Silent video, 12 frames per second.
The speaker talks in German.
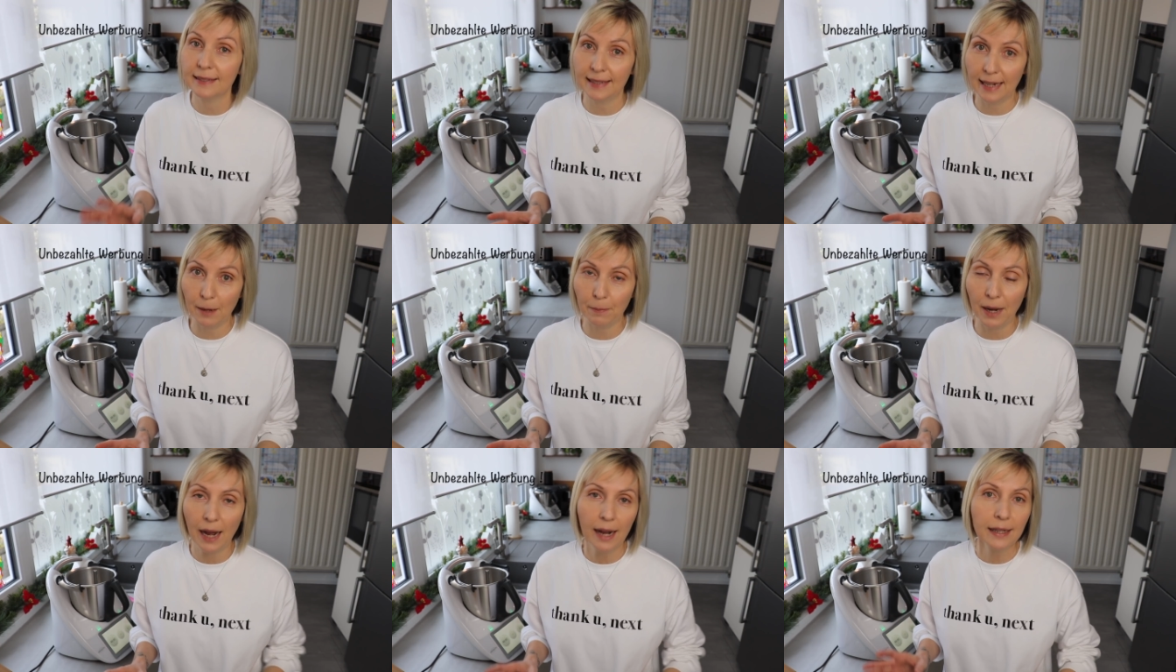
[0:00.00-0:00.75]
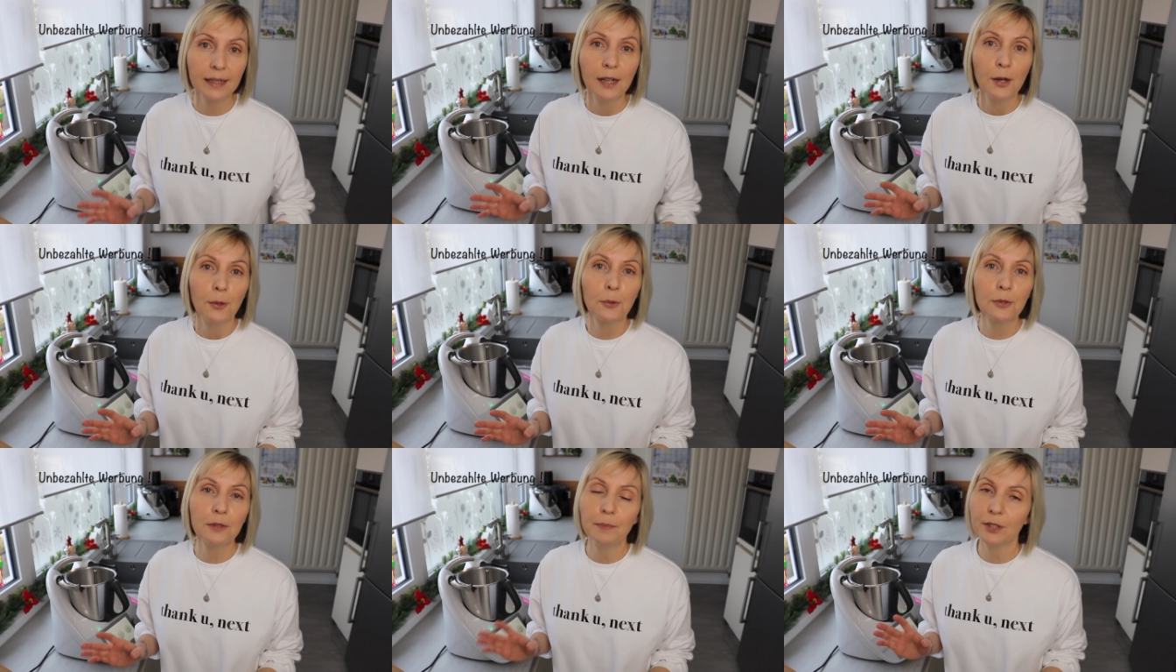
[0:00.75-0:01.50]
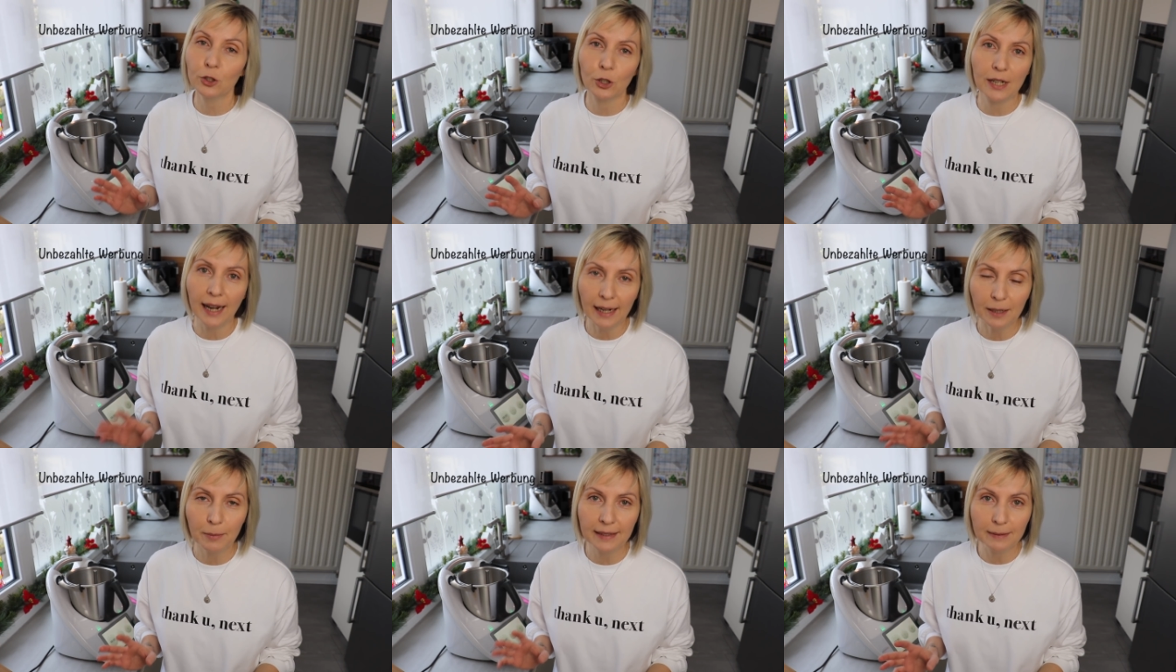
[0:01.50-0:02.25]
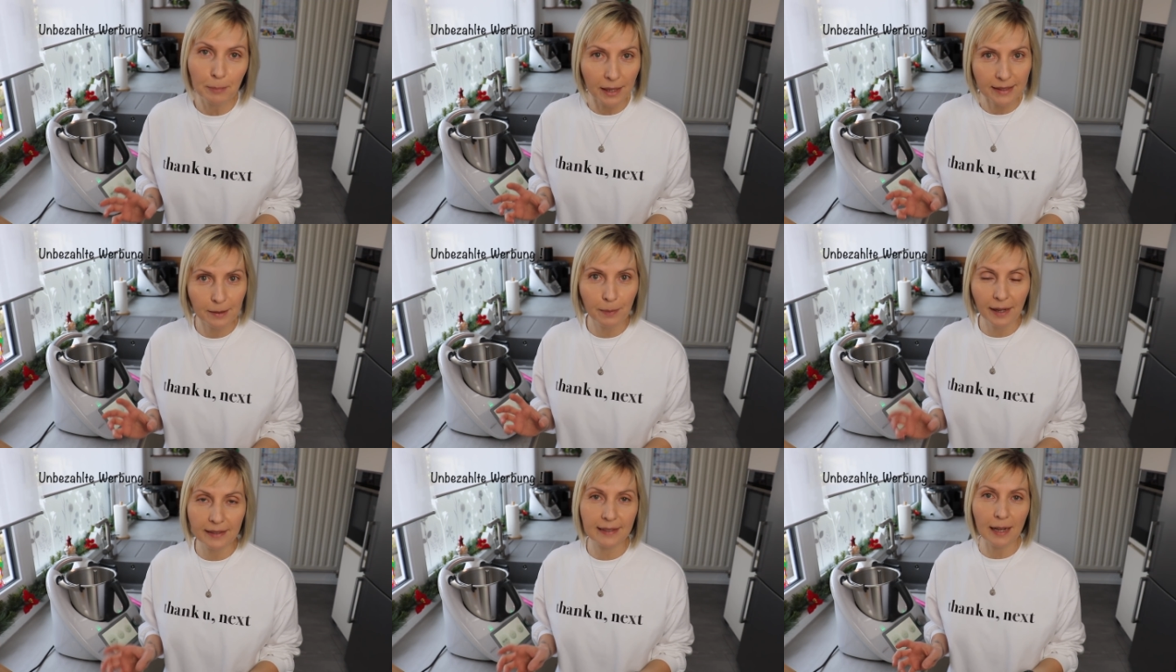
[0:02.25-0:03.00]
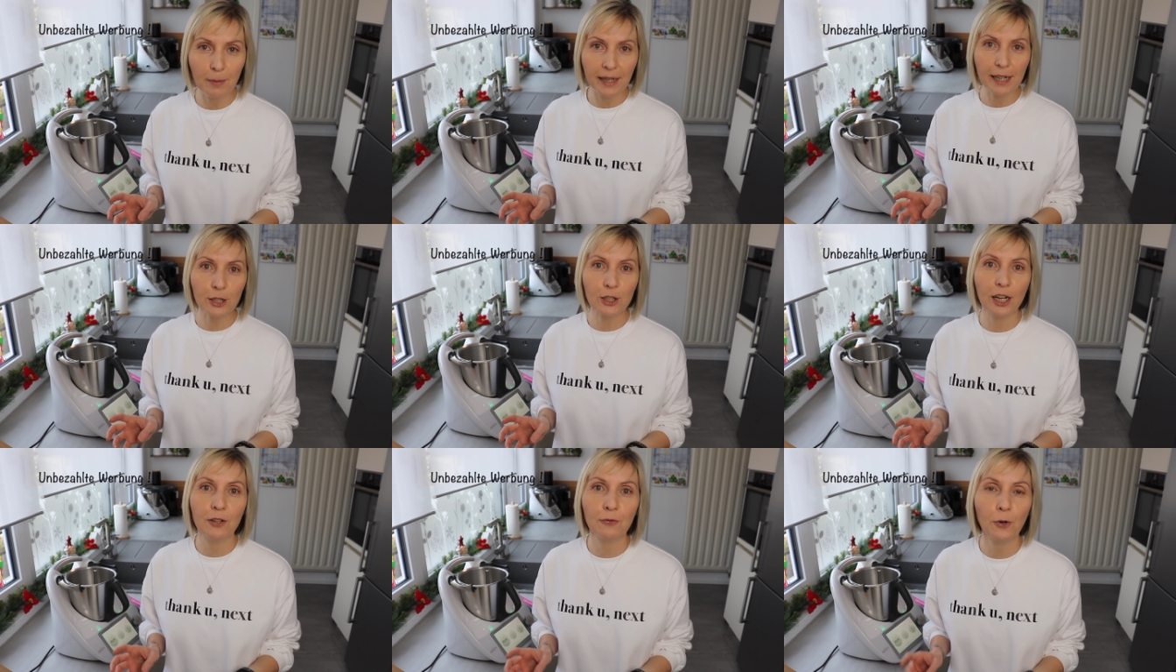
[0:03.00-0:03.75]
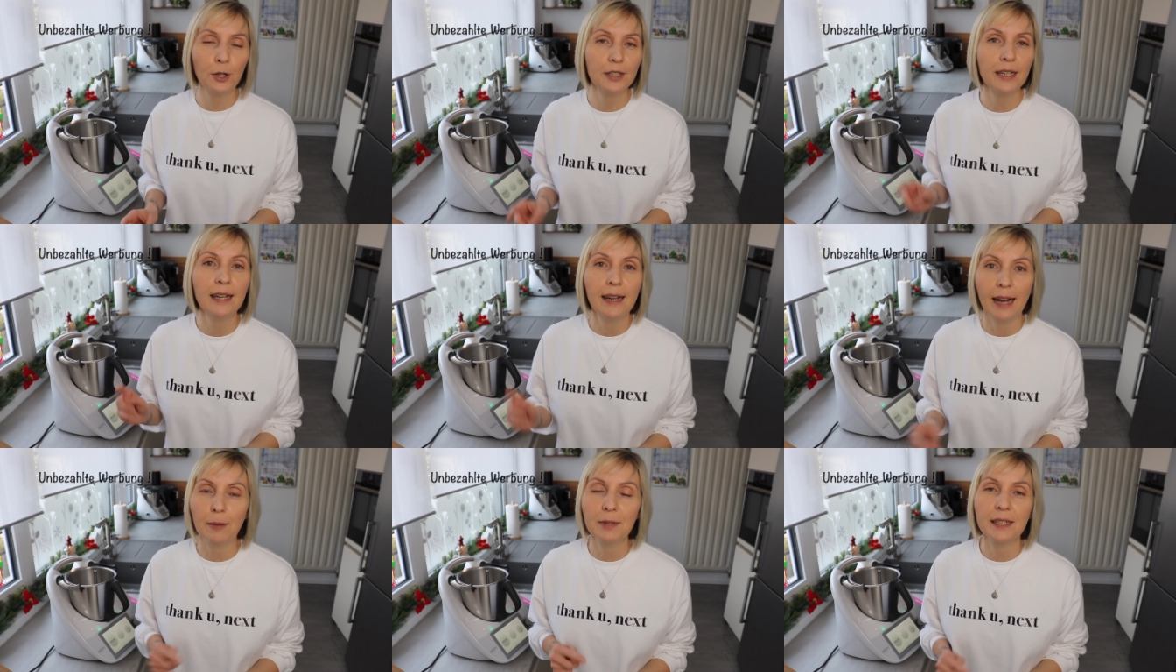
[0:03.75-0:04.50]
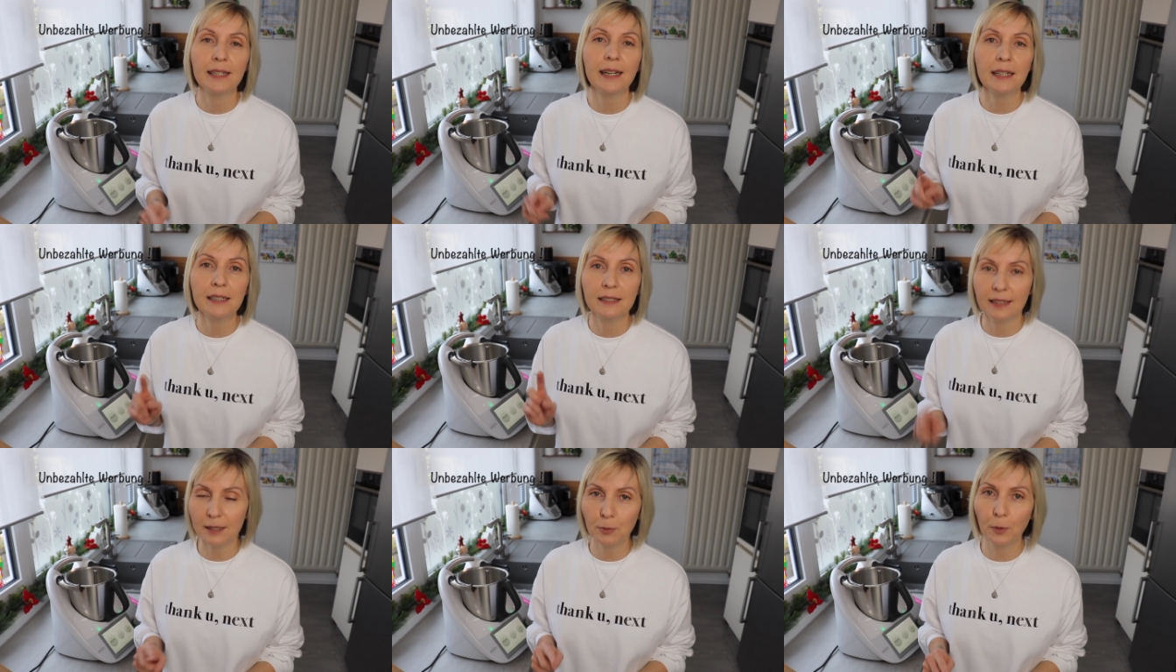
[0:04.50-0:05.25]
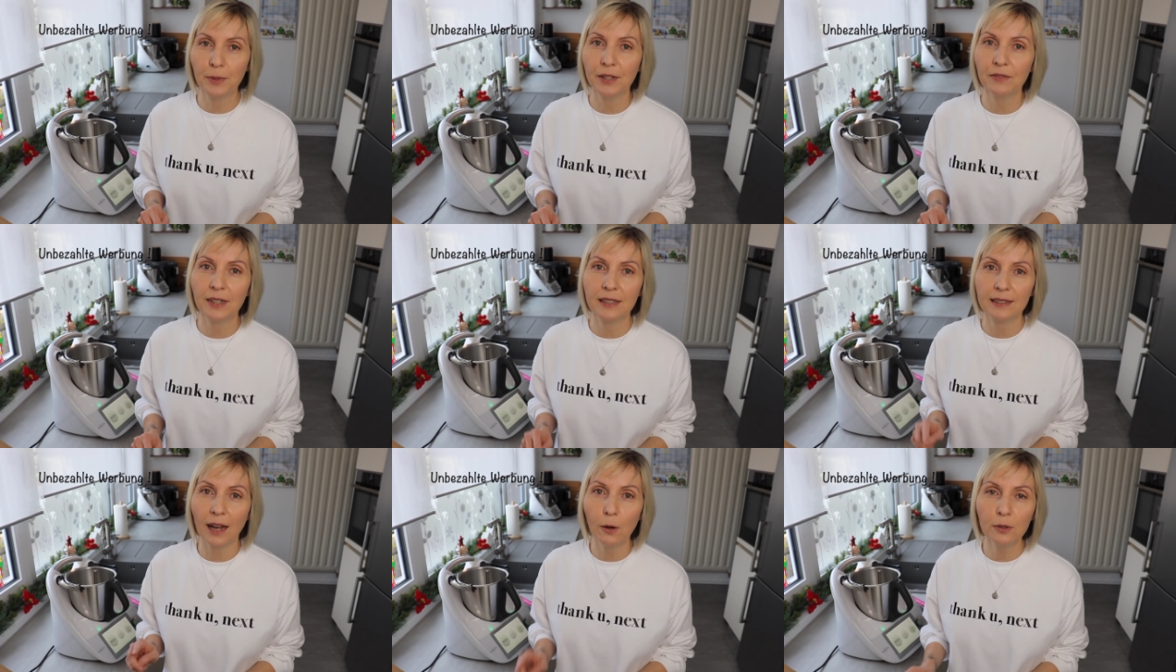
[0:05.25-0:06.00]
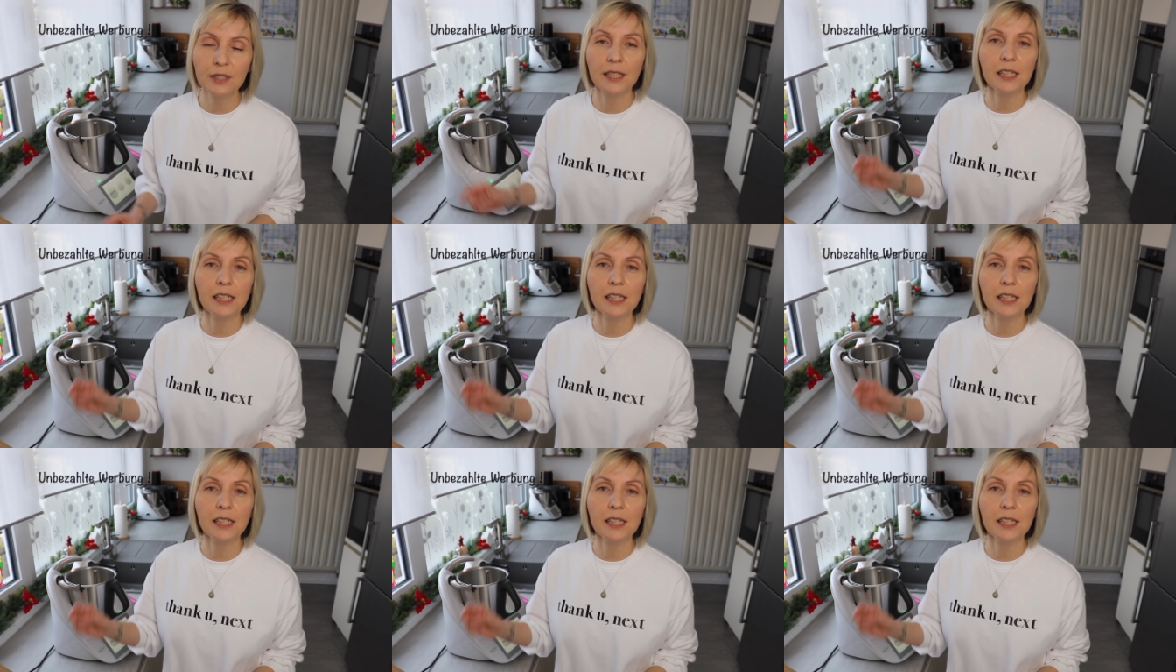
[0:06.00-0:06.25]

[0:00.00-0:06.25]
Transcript: sehr mag und mir schon lange mal Marzipan selber herstellen wollte, habe ich gedacht, das probieren wir jetzt aus.